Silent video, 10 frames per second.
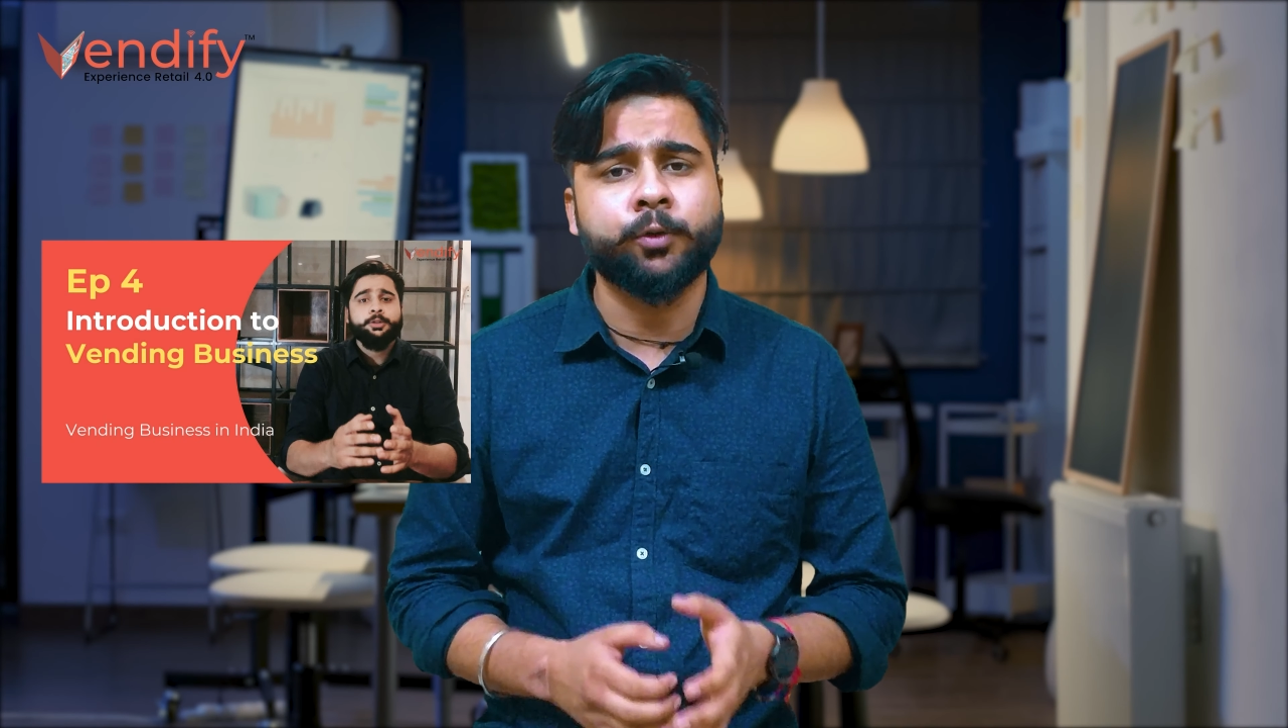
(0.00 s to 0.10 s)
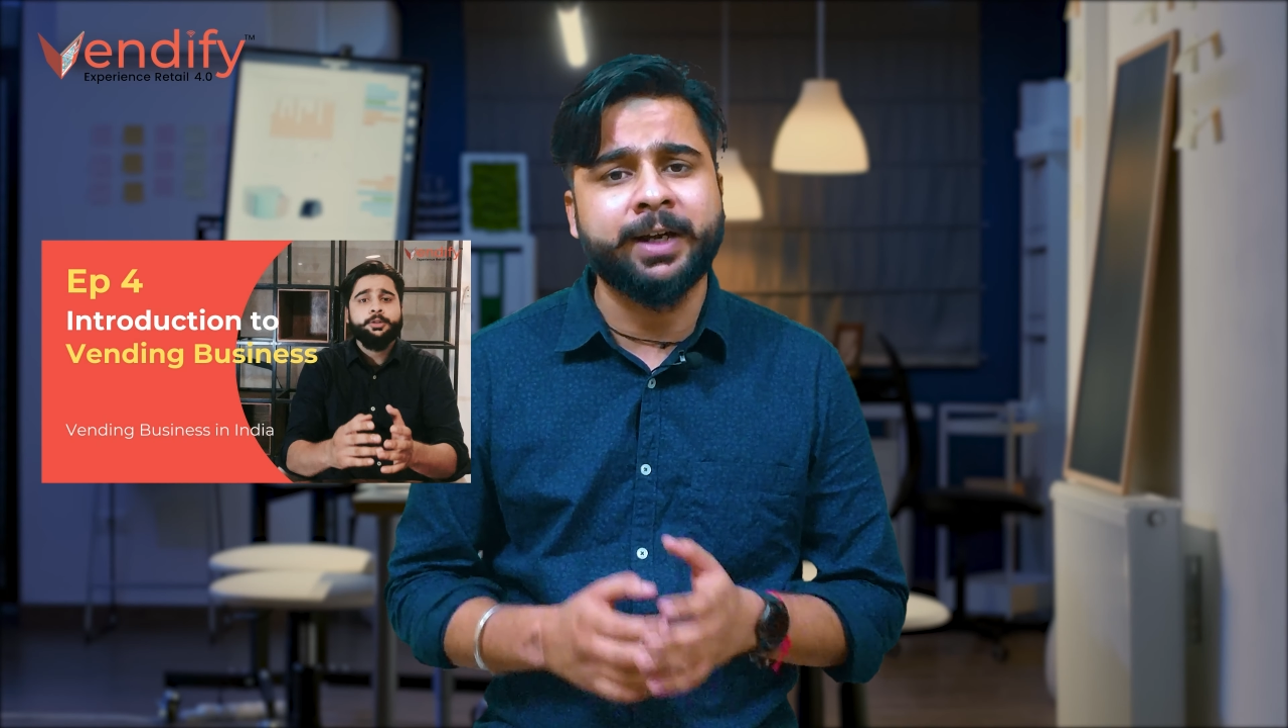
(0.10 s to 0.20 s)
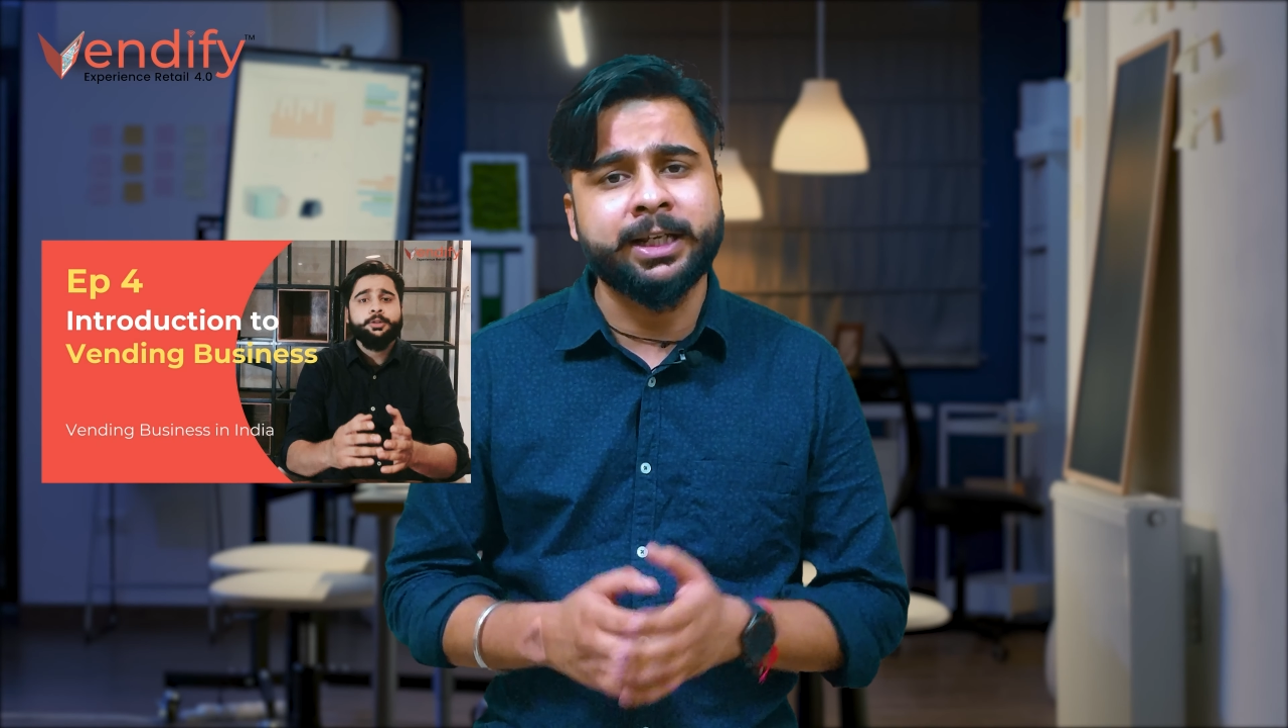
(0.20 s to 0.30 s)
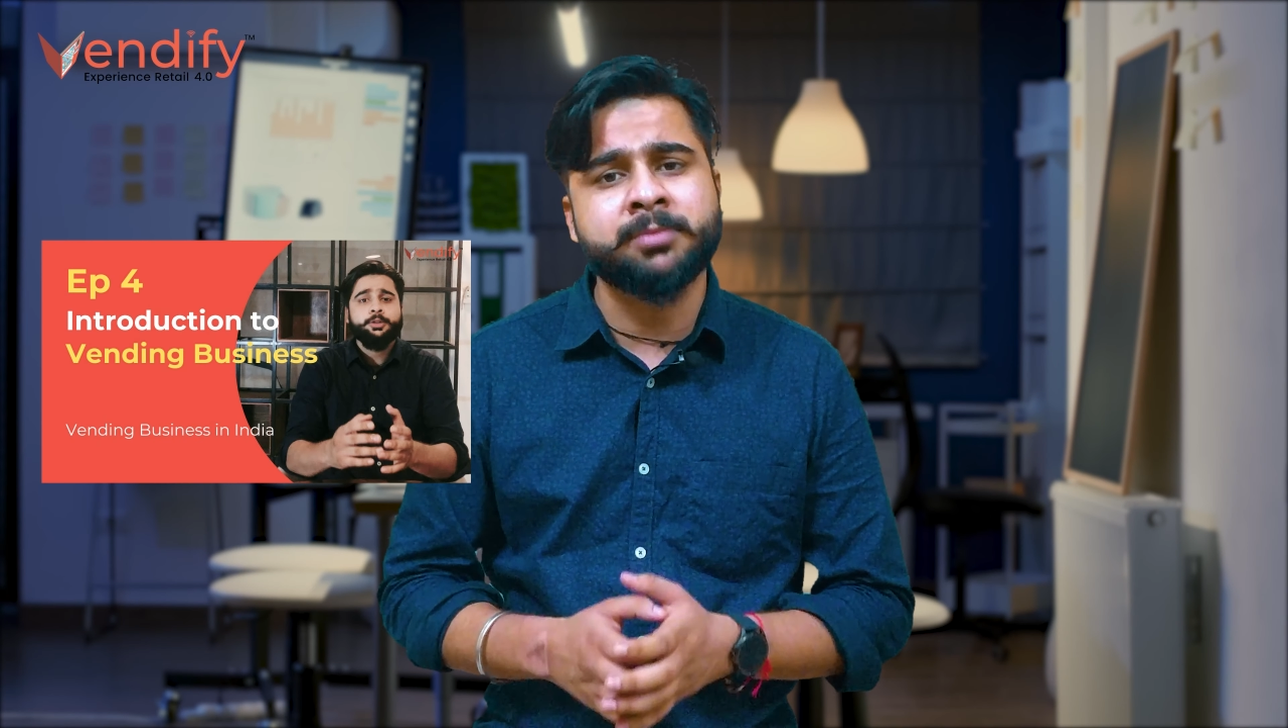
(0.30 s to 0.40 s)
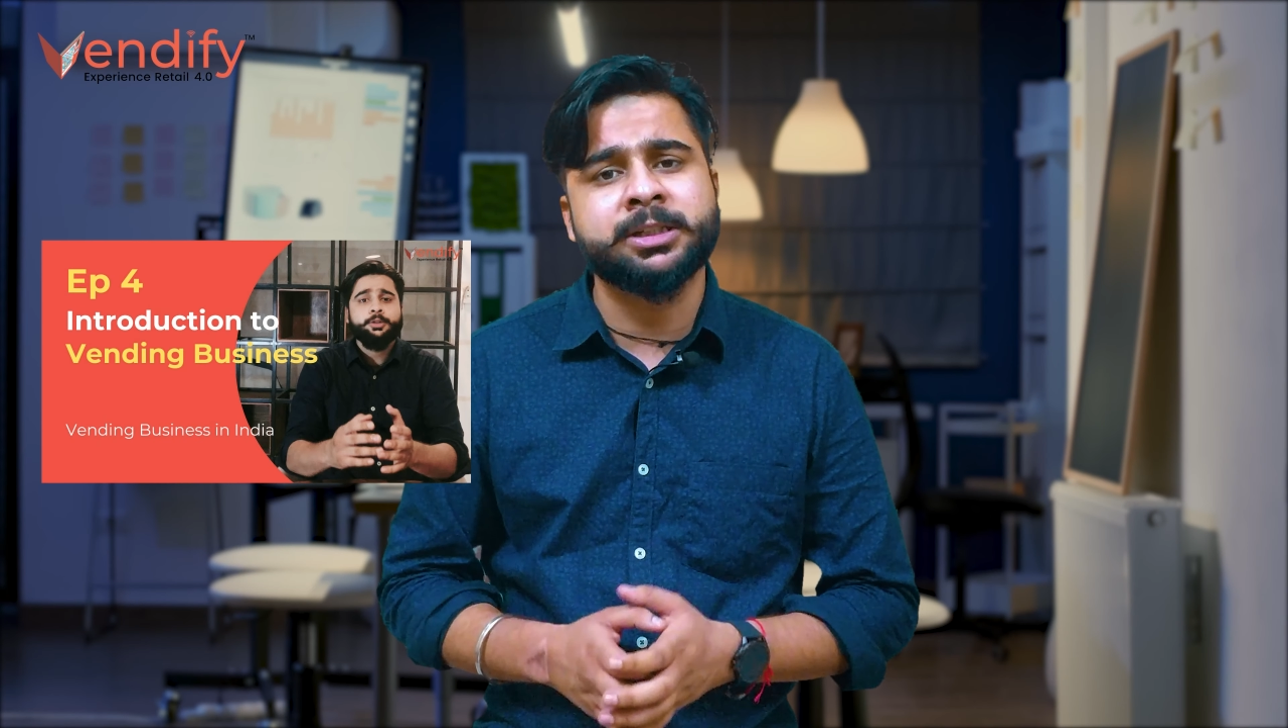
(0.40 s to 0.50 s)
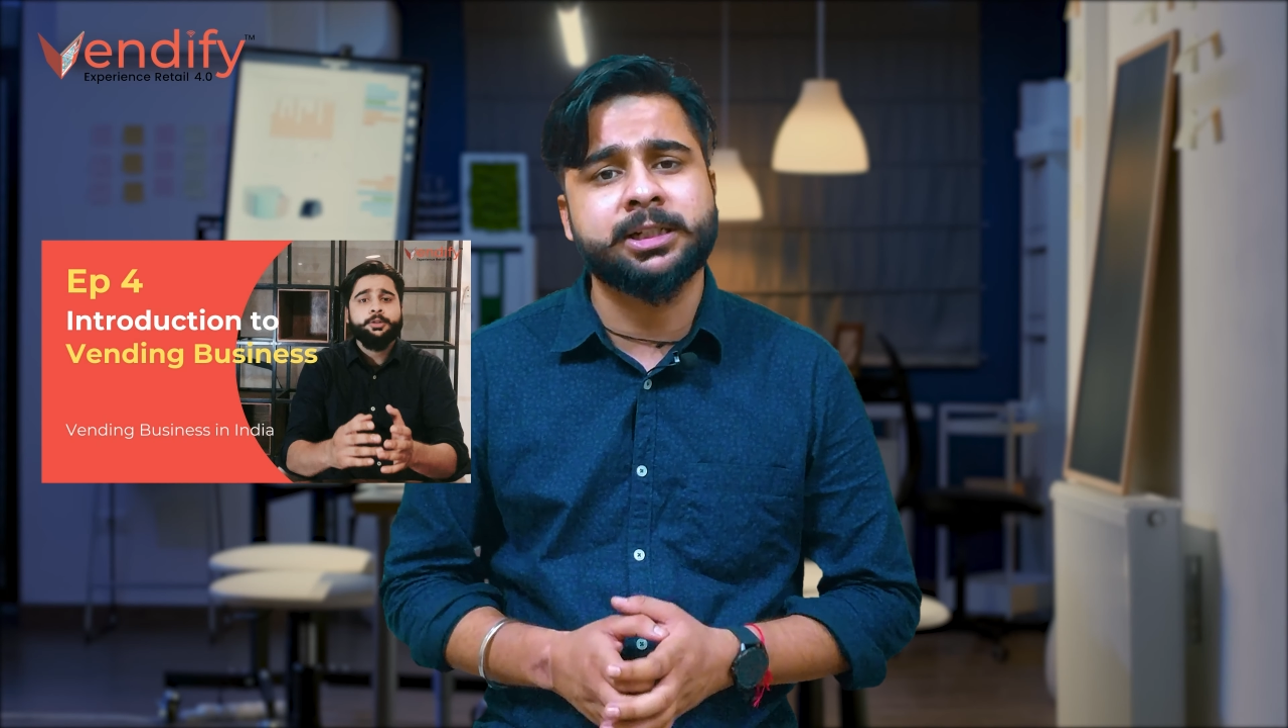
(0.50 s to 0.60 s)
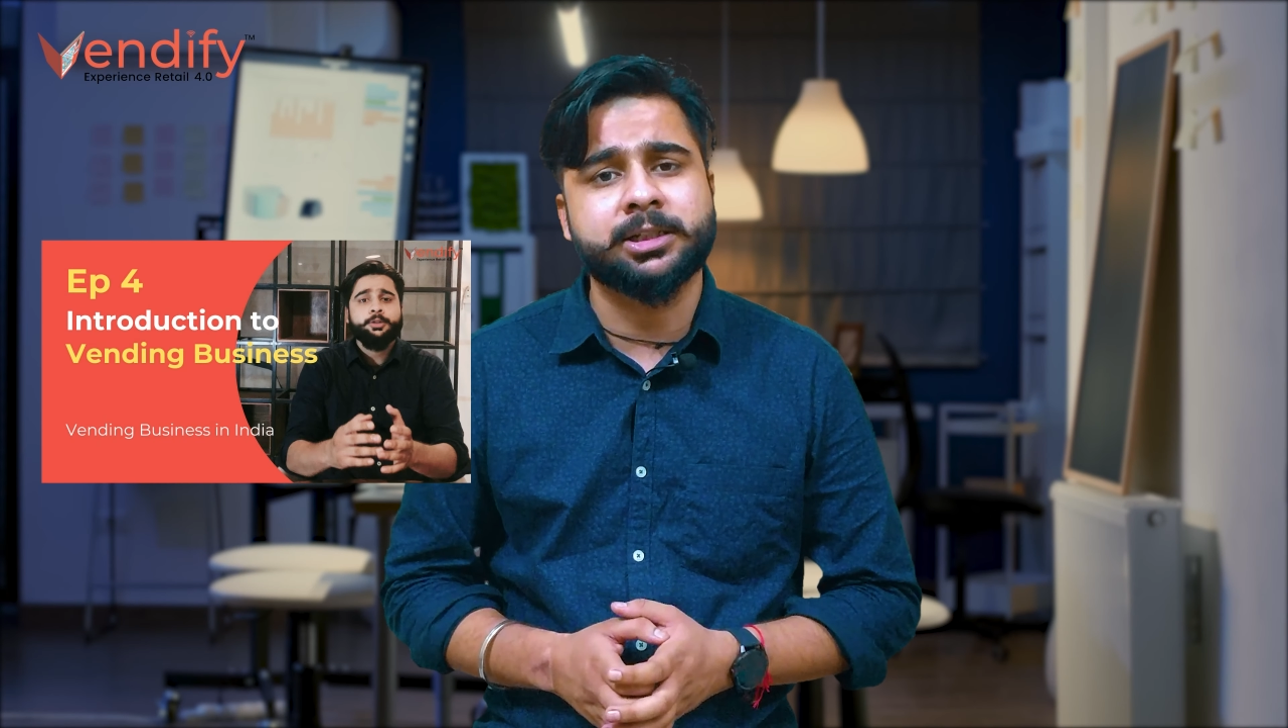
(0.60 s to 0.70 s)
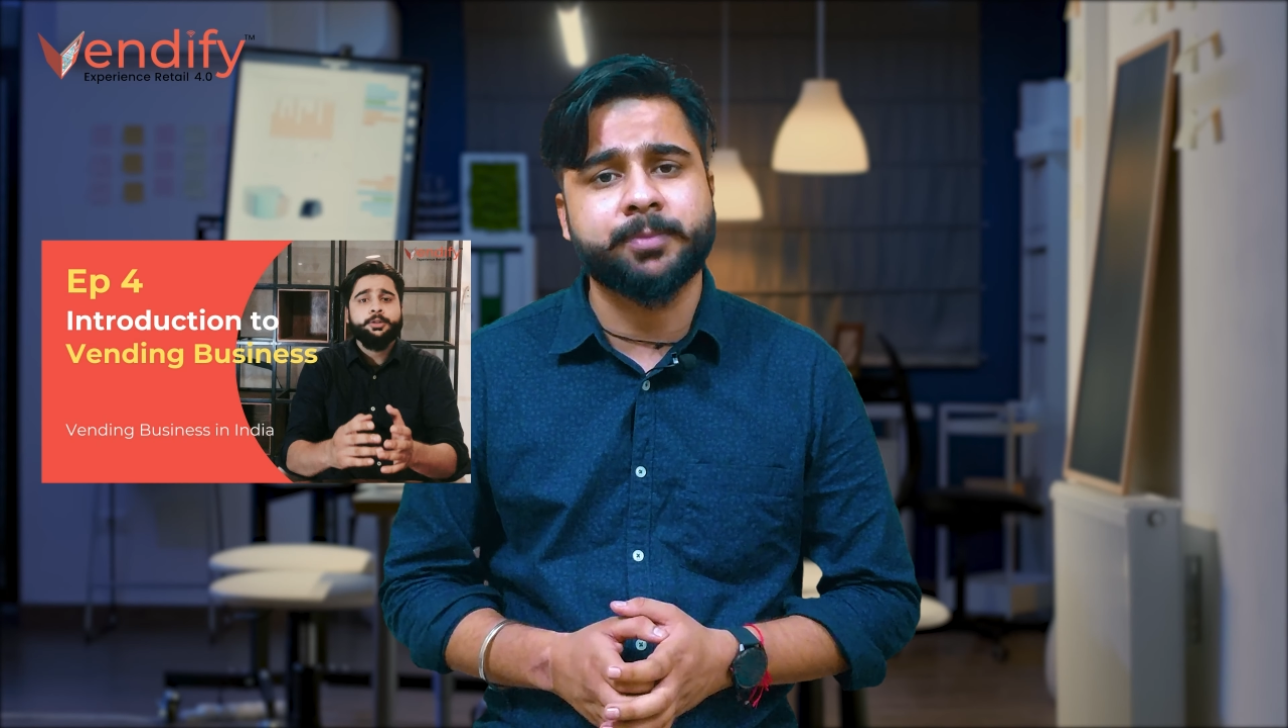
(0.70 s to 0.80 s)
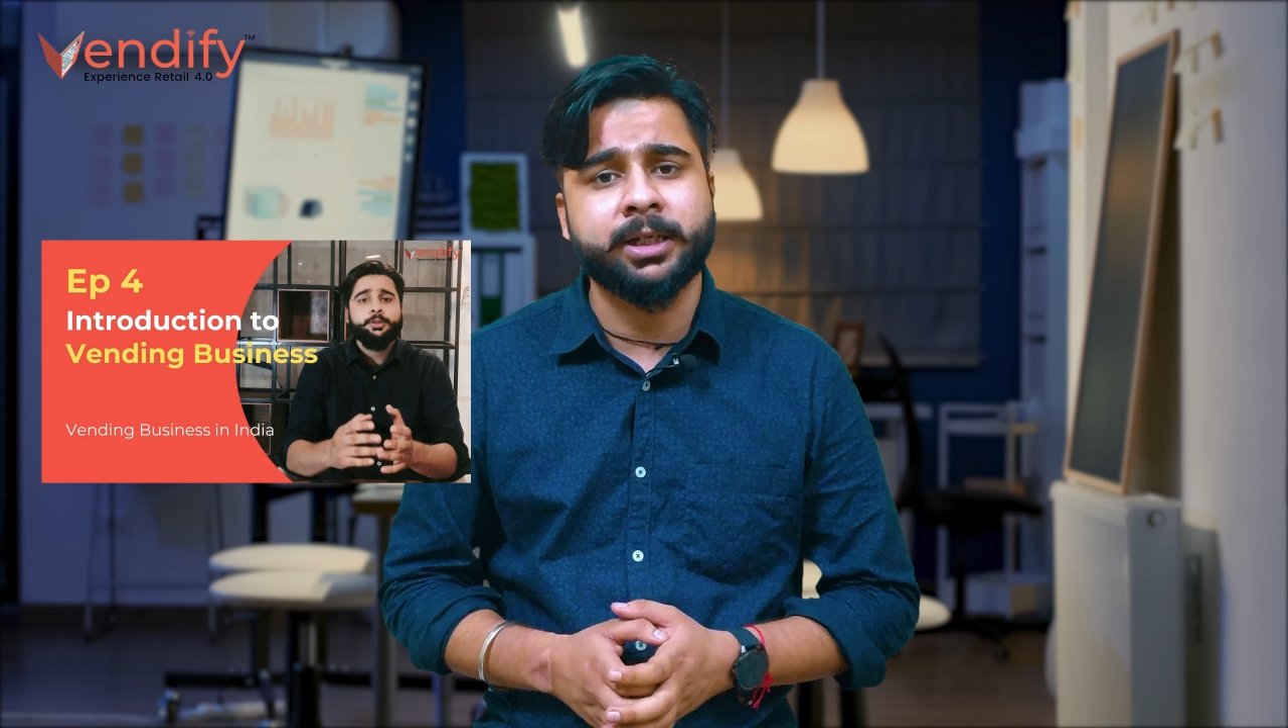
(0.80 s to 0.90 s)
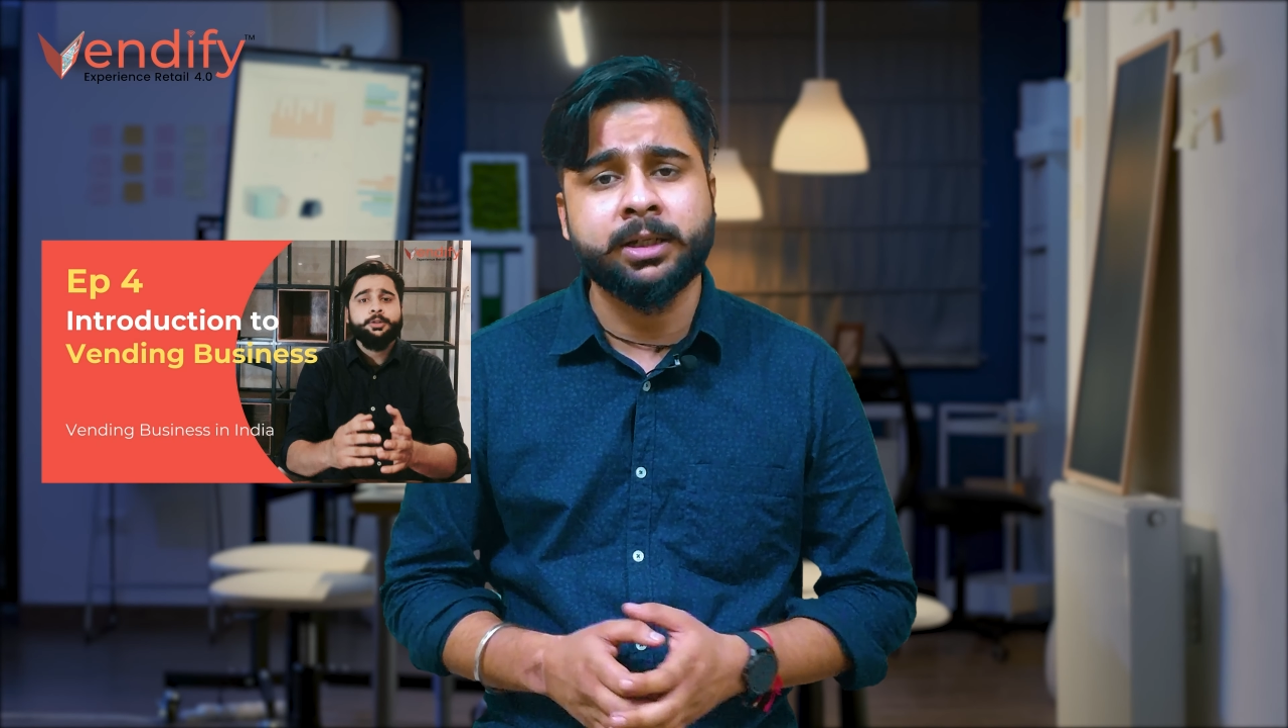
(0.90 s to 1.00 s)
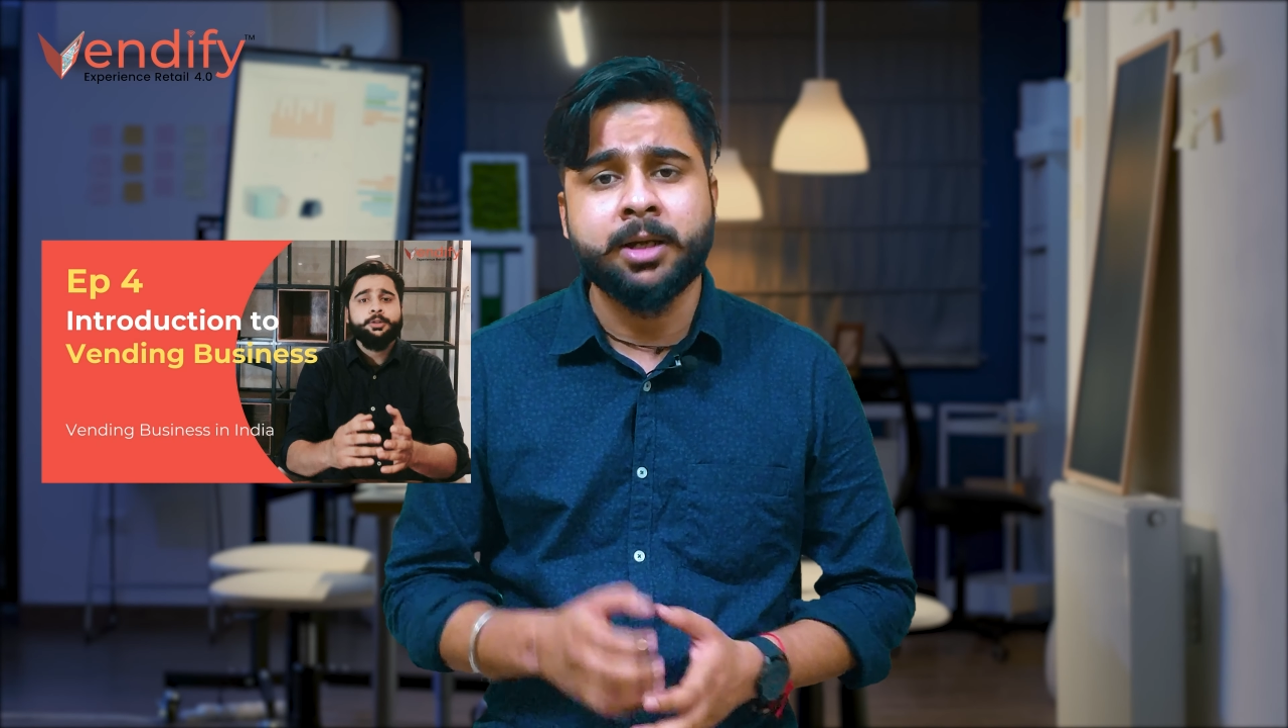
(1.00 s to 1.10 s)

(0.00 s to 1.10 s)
वेंडिंग बिजनेस में